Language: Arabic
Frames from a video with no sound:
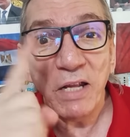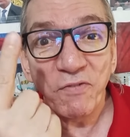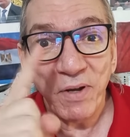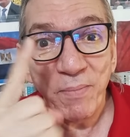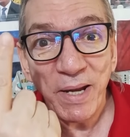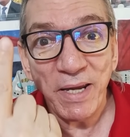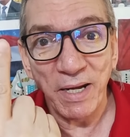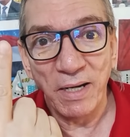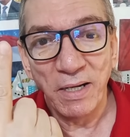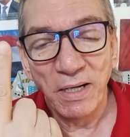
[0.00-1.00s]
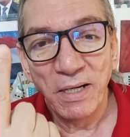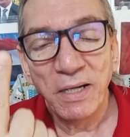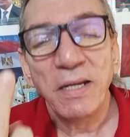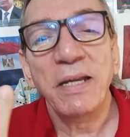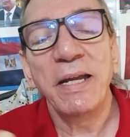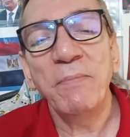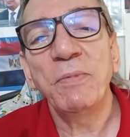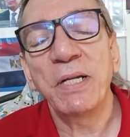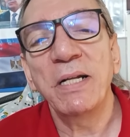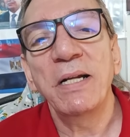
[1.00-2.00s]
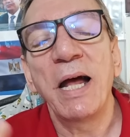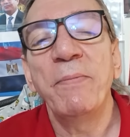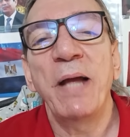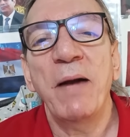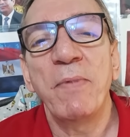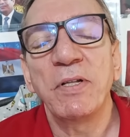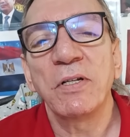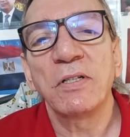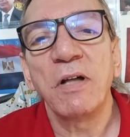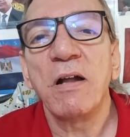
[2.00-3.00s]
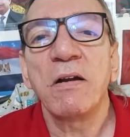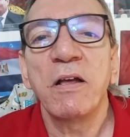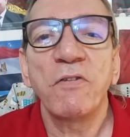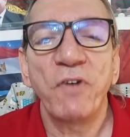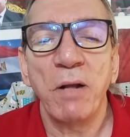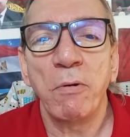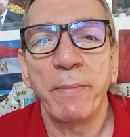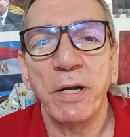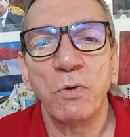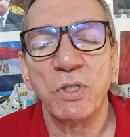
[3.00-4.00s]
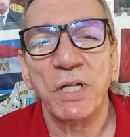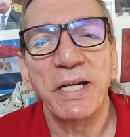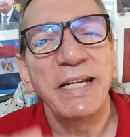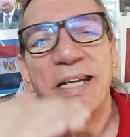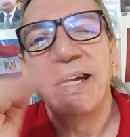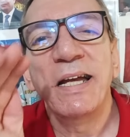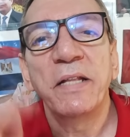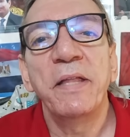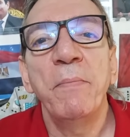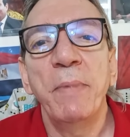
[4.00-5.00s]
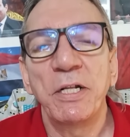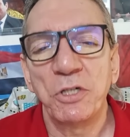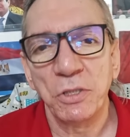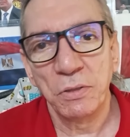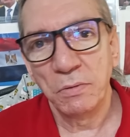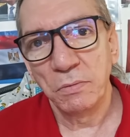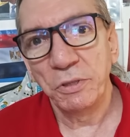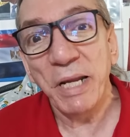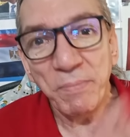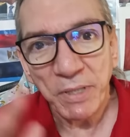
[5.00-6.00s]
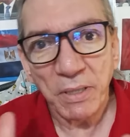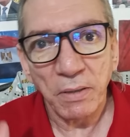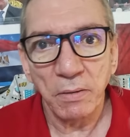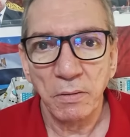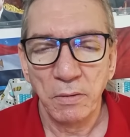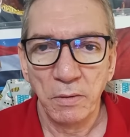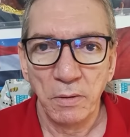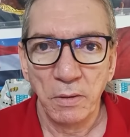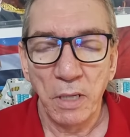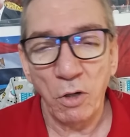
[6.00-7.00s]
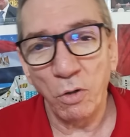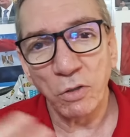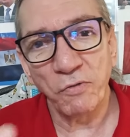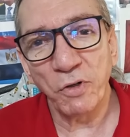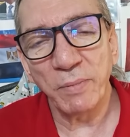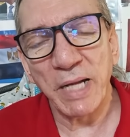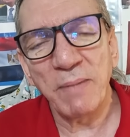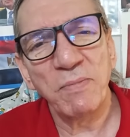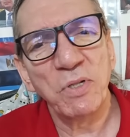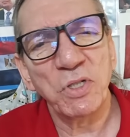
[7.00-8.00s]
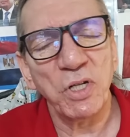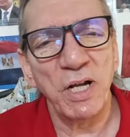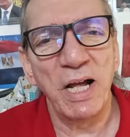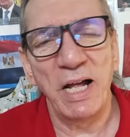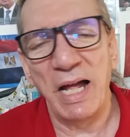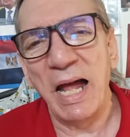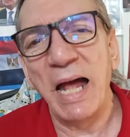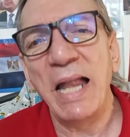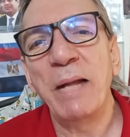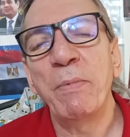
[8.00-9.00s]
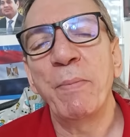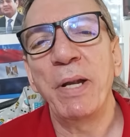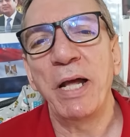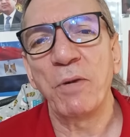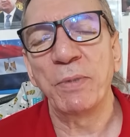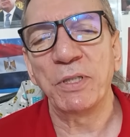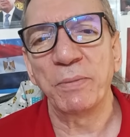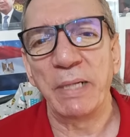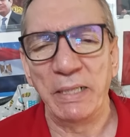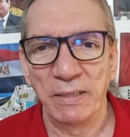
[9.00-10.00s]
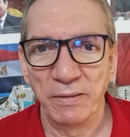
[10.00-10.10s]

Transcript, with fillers: ايه 1% يمكن ابي احمد يضطر يرفع الممر الوسطاني 2 متر يمكن هيحط فيهم كام اقل من مليار متر ميه